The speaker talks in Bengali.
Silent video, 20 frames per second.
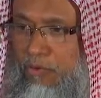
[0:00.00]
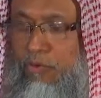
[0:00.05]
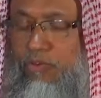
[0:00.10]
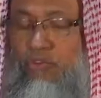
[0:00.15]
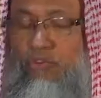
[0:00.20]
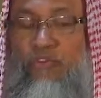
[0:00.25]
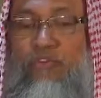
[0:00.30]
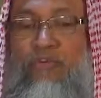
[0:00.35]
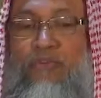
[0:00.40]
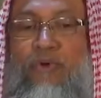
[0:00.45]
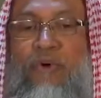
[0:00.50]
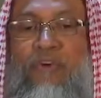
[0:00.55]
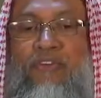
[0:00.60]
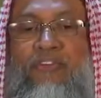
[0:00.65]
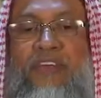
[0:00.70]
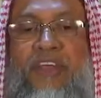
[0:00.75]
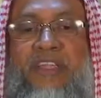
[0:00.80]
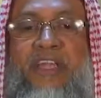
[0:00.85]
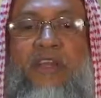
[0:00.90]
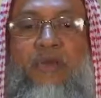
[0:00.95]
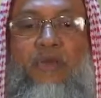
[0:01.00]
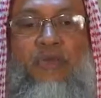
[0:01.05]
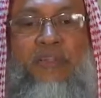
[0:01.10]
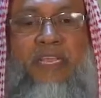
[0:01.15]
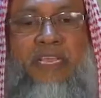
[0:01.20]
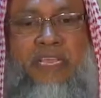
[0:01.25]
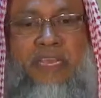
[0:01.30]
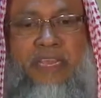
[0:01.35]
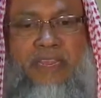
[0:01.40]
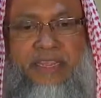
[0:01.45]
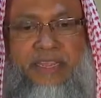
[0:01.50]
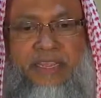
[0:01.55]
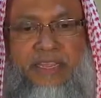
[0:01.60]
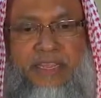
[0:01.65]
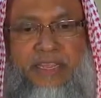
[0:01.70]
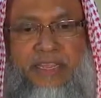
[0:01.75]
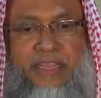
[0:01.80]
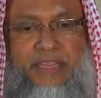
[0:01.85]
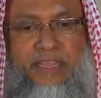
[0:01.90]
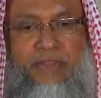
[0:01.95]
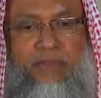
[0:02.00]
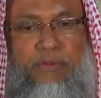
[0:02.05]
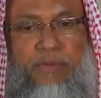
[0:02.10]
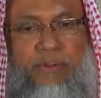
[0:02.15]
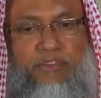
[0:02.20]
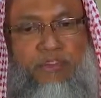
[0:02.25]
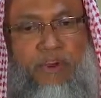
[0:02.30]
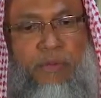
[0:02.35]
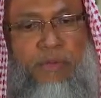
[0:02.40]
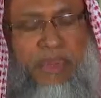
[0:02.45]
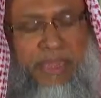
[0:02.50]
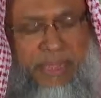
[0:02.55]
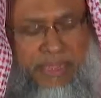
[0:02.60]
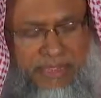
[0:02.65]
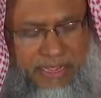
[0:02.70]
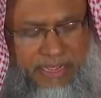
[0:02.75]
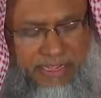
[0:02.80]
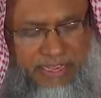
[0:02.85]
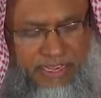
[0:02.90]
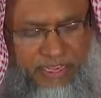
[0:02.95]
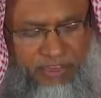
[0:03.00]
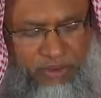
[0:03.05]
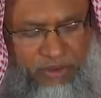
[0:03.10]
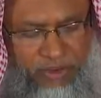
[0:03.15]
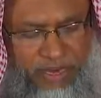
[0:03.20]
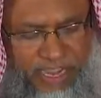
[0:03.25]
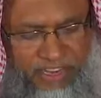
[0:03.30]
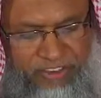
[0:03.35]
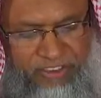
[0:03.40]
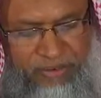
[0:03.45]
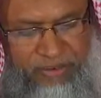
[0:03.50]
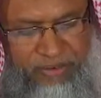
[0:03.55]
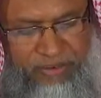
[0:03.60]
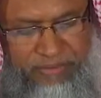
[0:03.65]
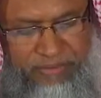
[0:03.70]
উঁচু মর্যাদার অধিকারী তোমরা সবাই এদিকে চলে আস